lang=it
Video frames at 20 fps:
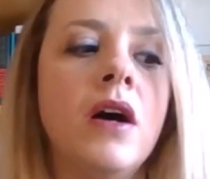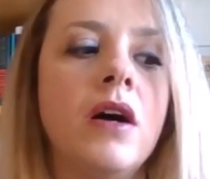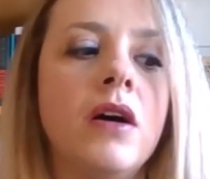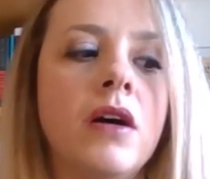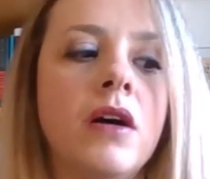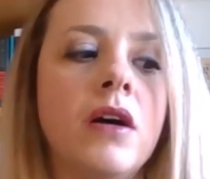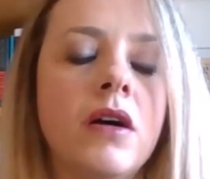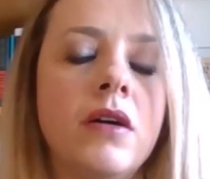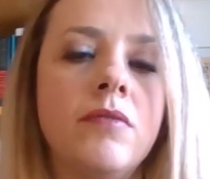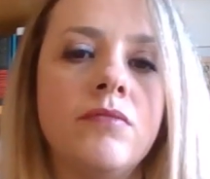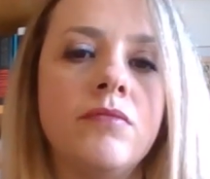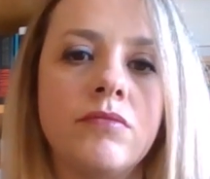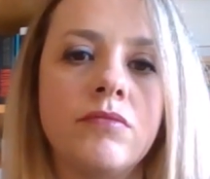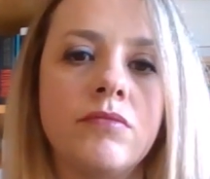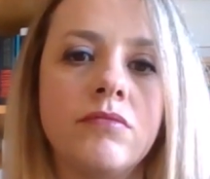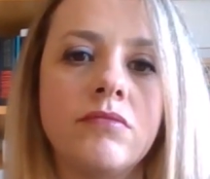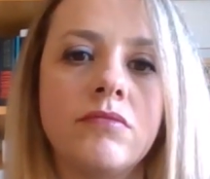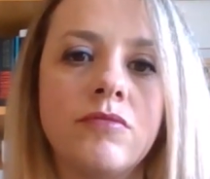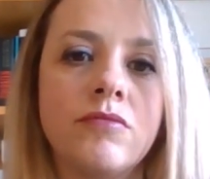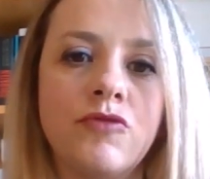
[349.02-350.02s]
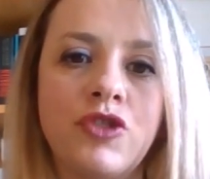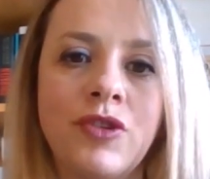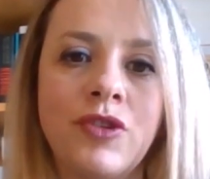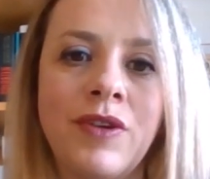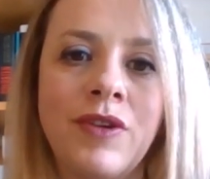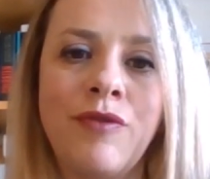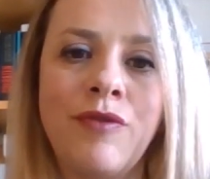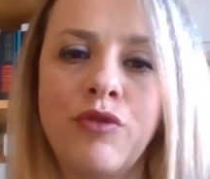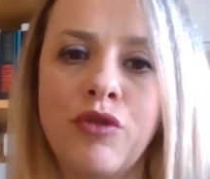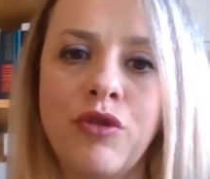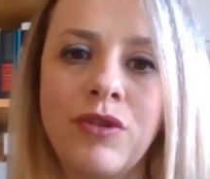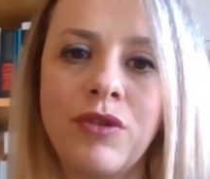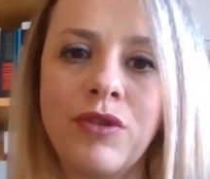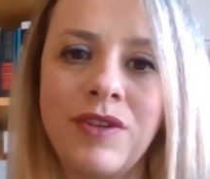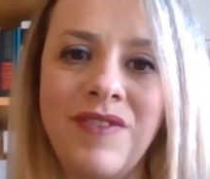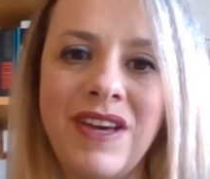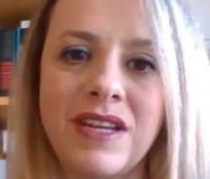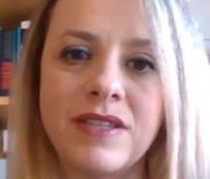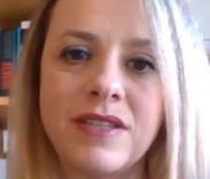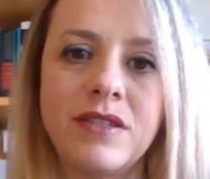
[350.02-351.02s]
Um, ce ne furono
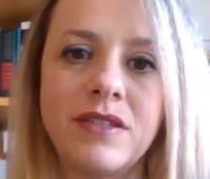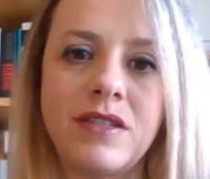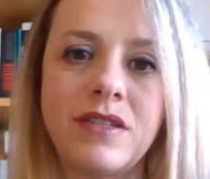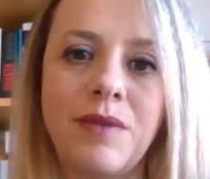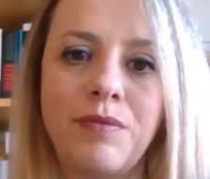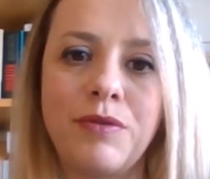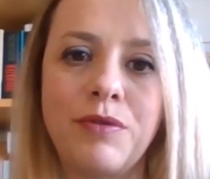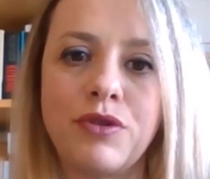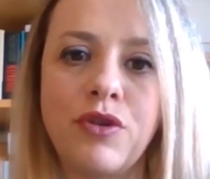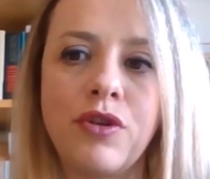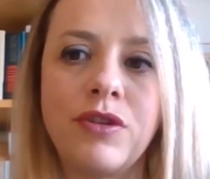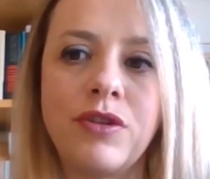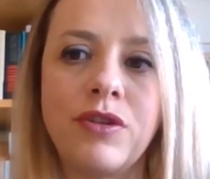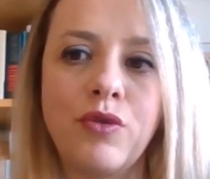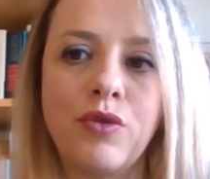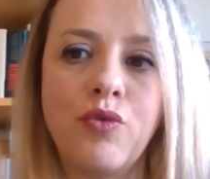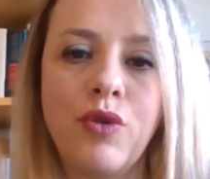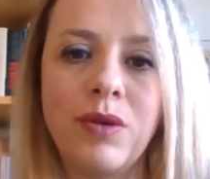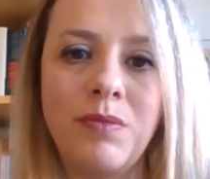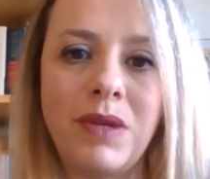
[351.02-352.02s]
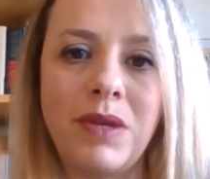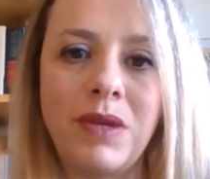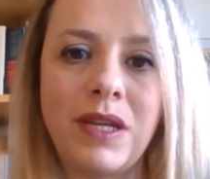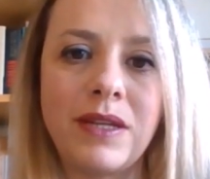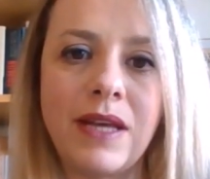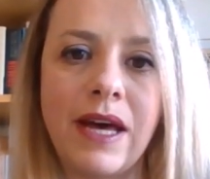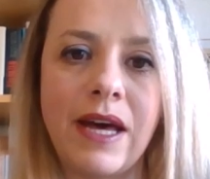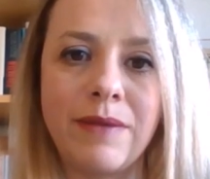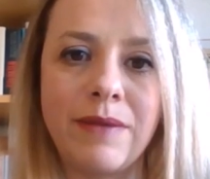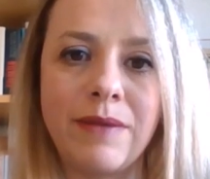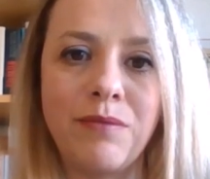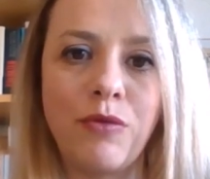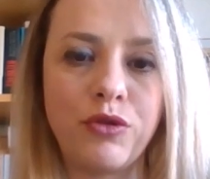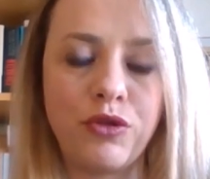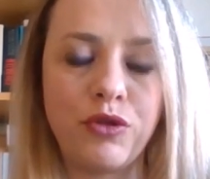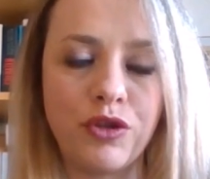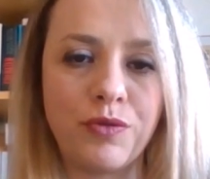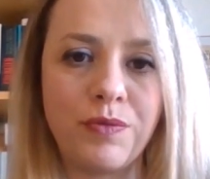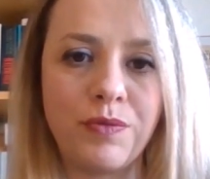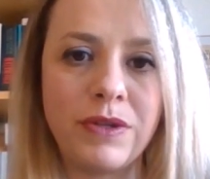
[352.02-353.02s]
diversi di episodi in cui i militari,
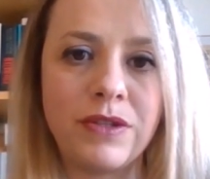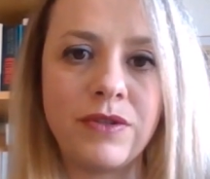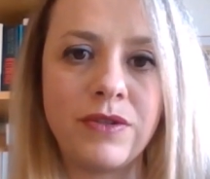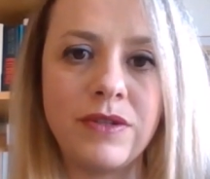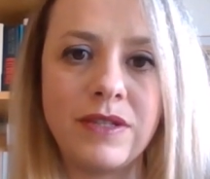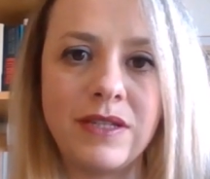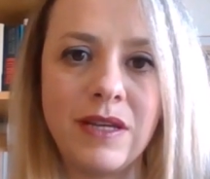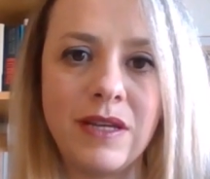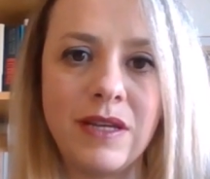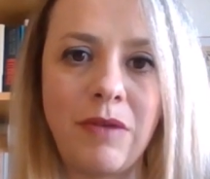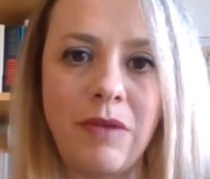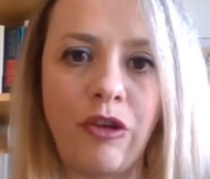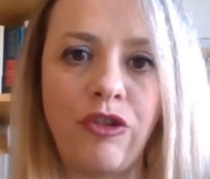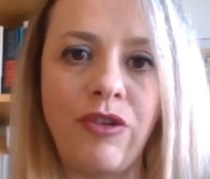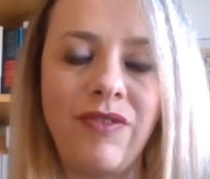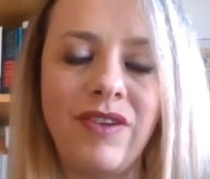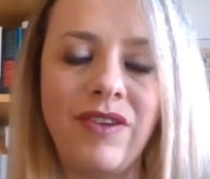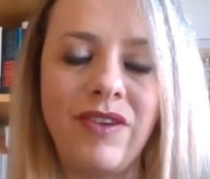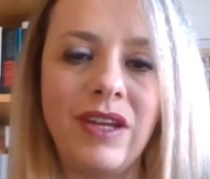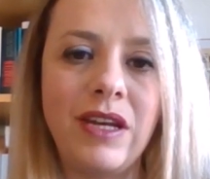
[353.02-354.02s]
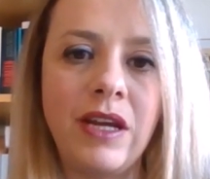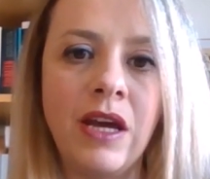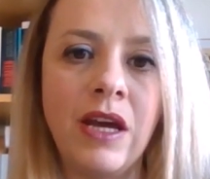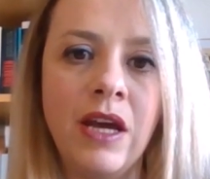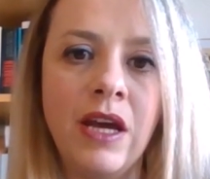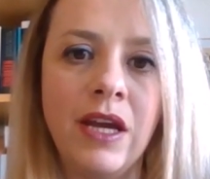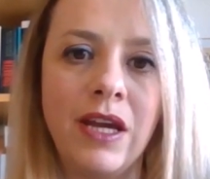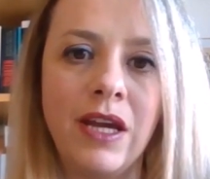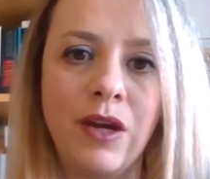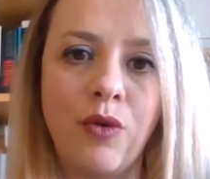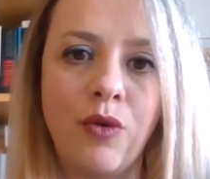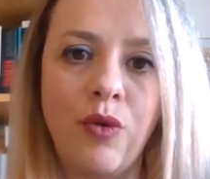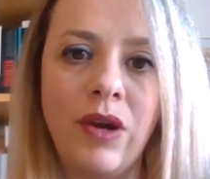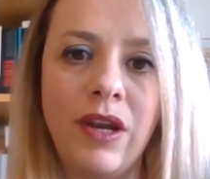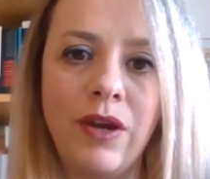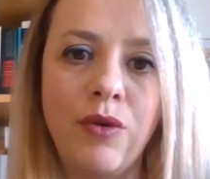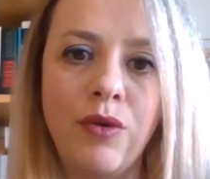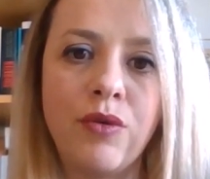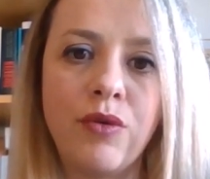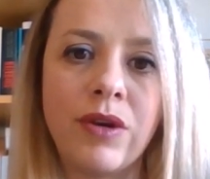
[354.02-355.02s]
molto spesso insieme ai civili, in
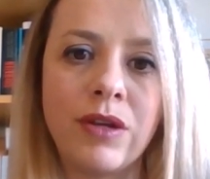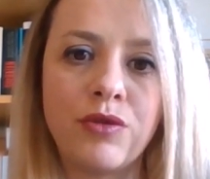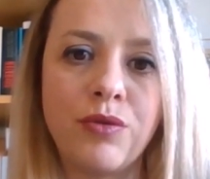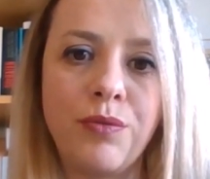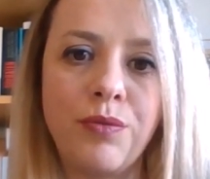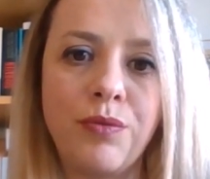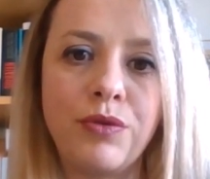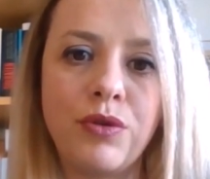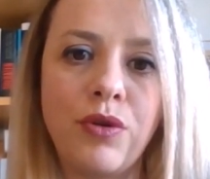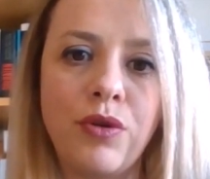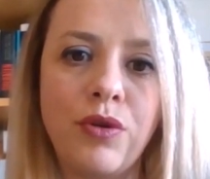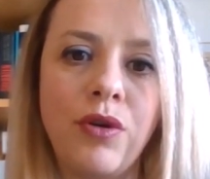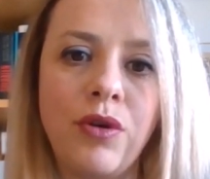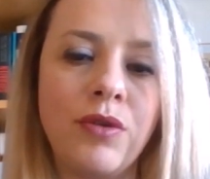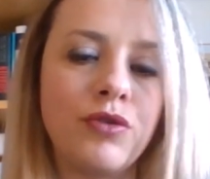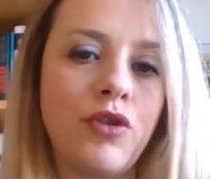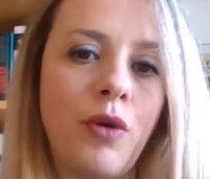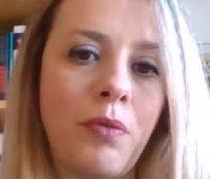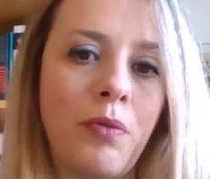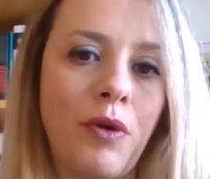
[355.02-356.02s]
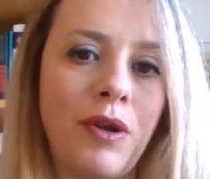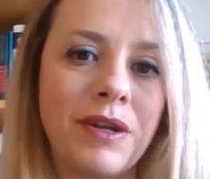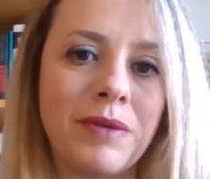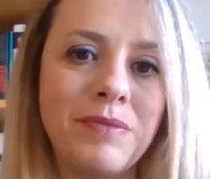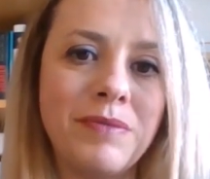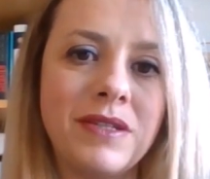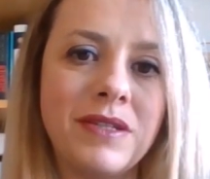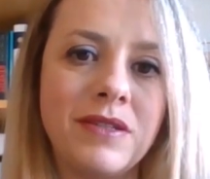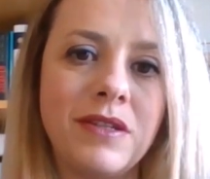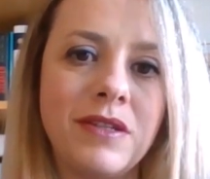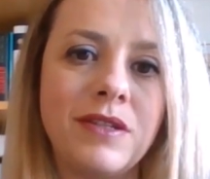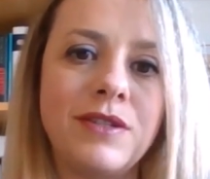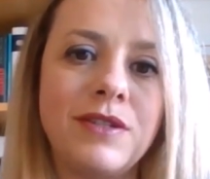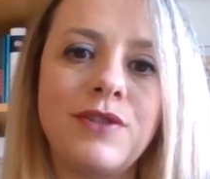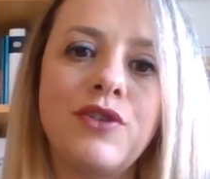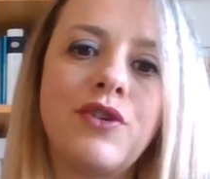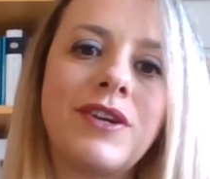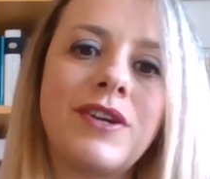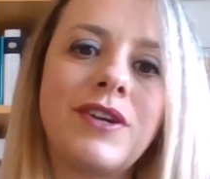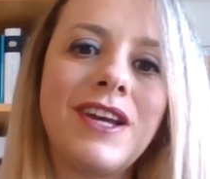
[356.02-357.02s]
quelle ore subito dopo
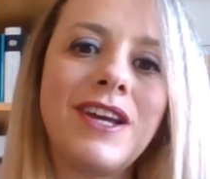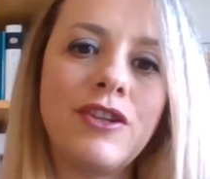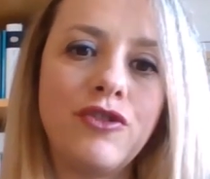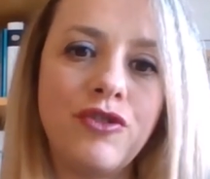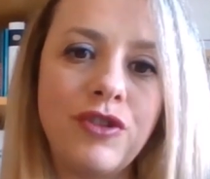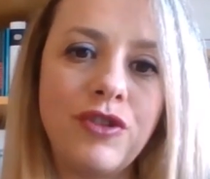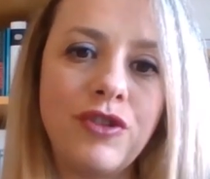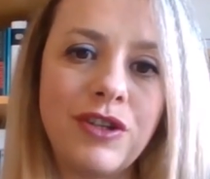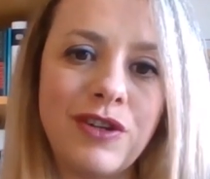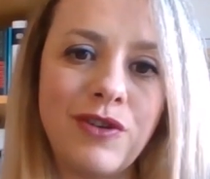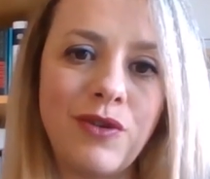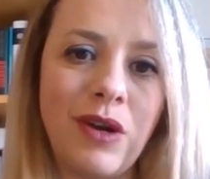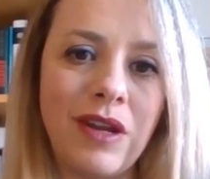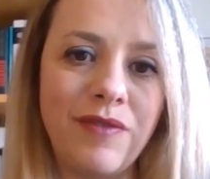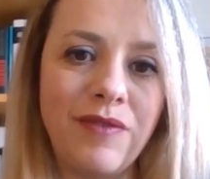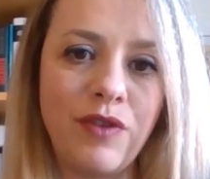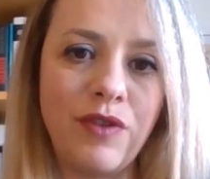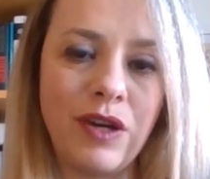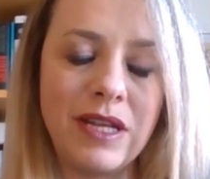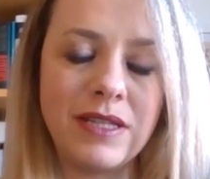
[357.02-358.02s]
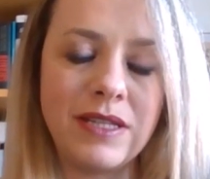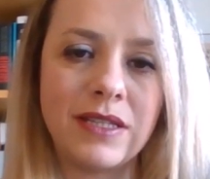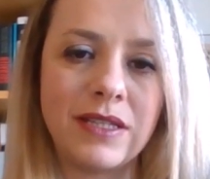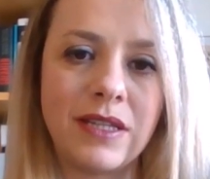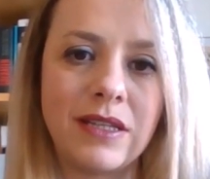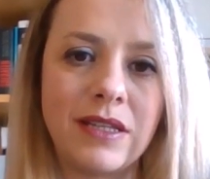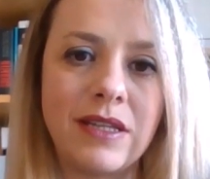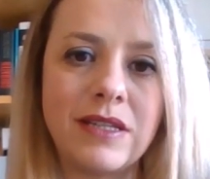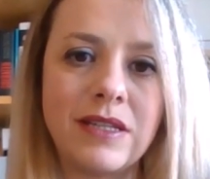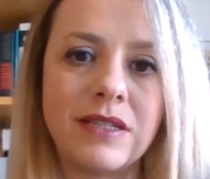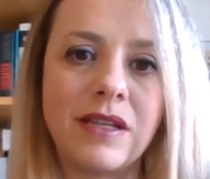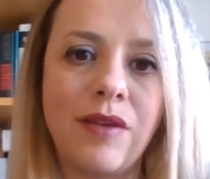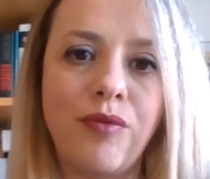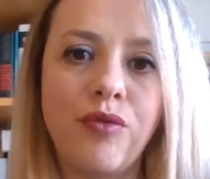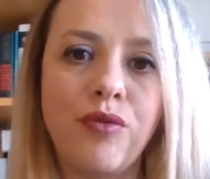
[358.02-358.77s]
l'armistizio, reagirono alle violenze tedesche.